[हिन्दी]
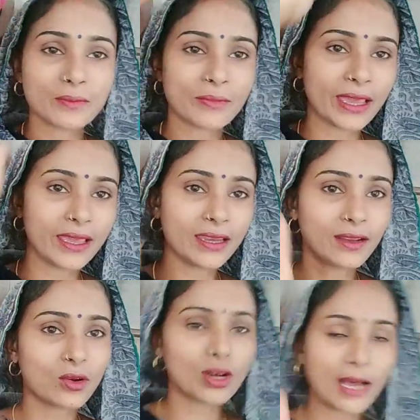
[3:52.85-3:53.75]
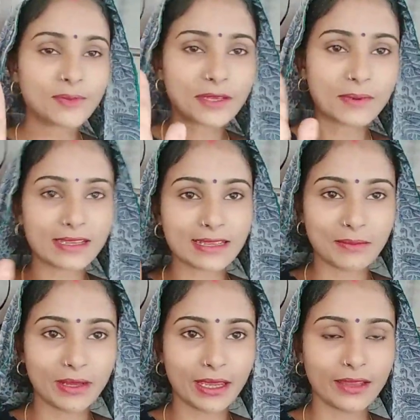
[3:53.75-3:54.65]
मैं इनको आप सब के
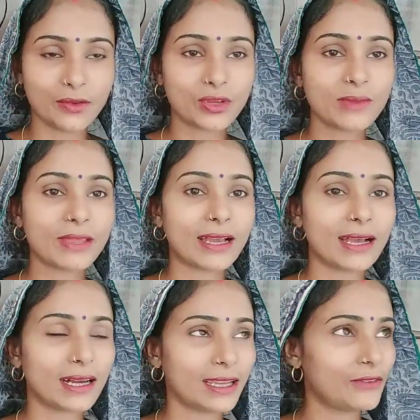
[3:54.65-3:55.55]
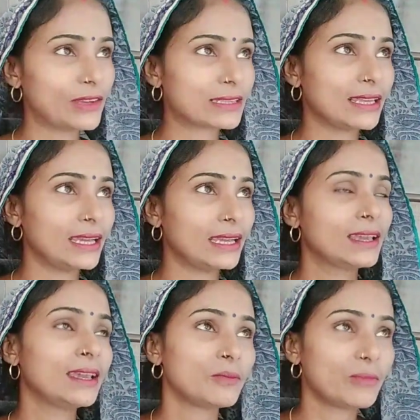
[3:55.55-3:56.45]
सामने कह रही हूँ कि मेरा आखिरी फैसला है